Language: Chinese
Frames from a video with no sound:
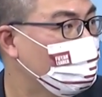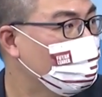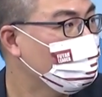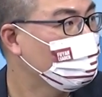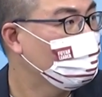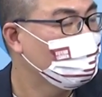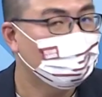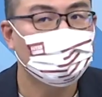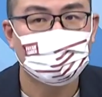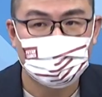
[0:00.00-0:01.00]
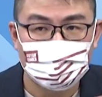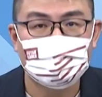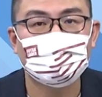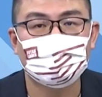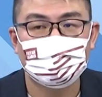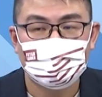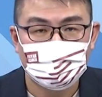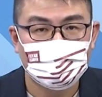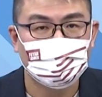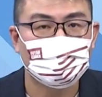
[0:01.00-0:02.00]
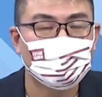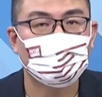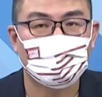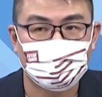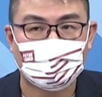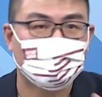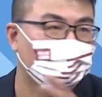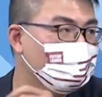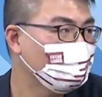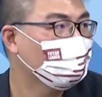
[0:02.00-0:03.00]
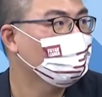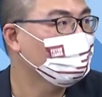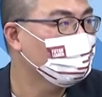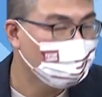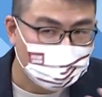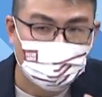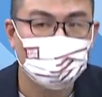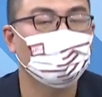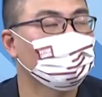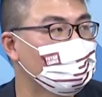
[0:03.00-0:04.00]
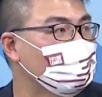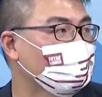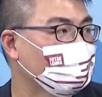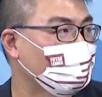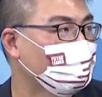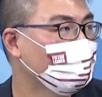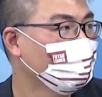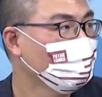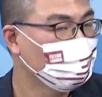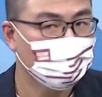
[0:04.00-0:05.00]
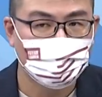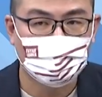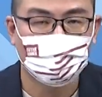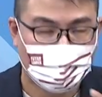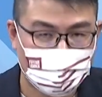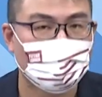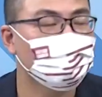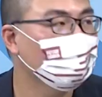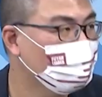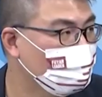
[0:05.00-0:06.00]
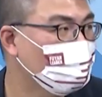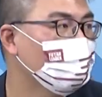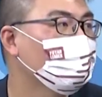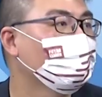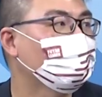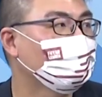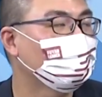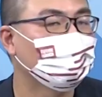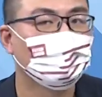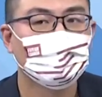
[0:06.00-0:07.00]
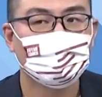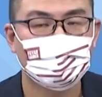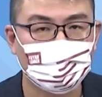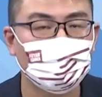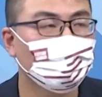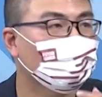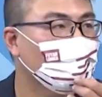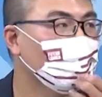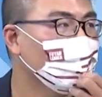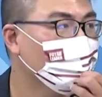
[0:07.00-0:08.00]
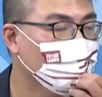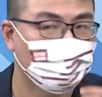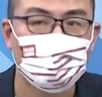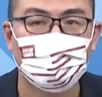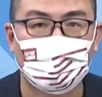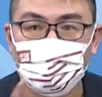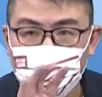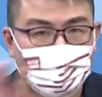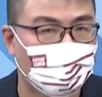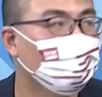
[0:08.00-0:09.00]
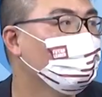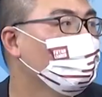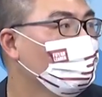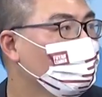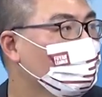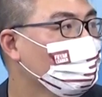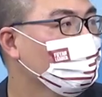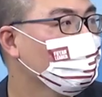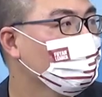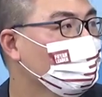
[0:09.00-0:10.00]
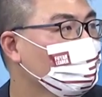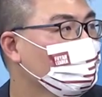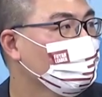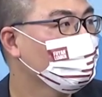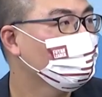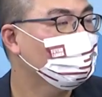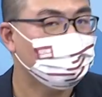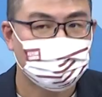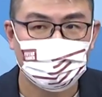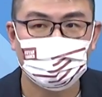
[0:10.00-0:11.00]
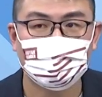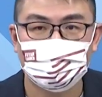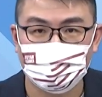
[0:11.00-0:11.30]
的二零二零年联合报发文给总统府，这个是我写的，所以我我还蛮清楚这个过程的。对，你总统府最后有没有给一毛？没有。那现在你